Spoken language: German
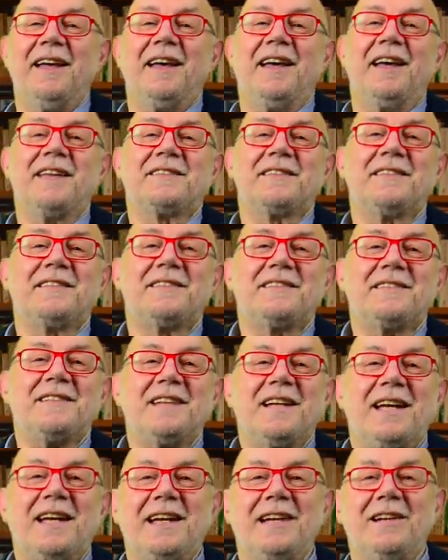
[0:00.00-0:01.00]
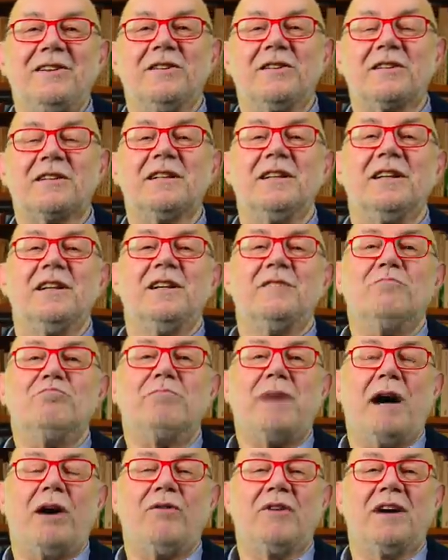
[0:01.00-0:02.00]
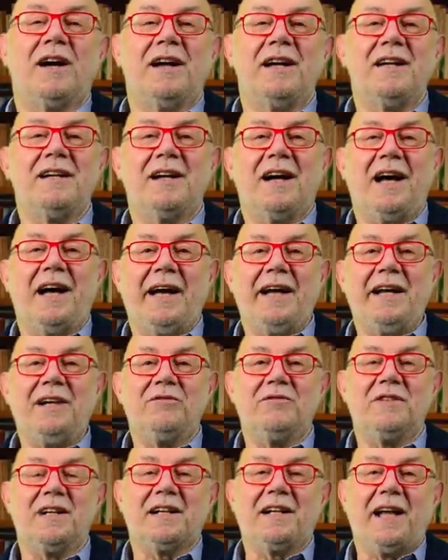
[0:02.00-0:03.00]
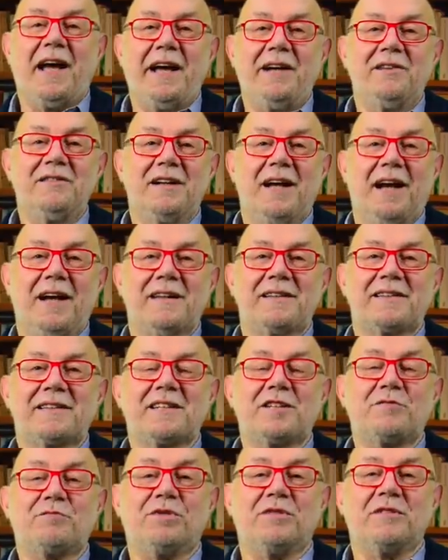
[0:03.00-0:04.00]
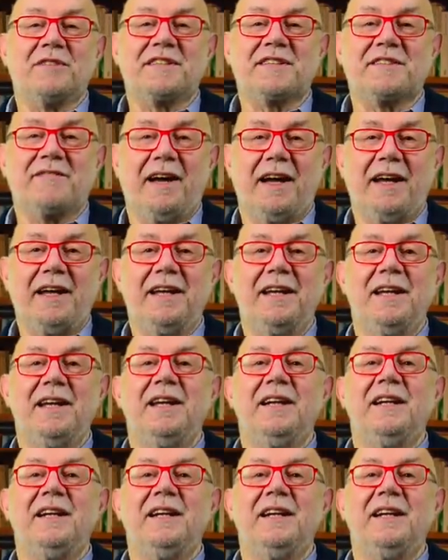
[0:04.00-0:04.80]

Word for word: Es ist die E-Lok Baureihe 181.2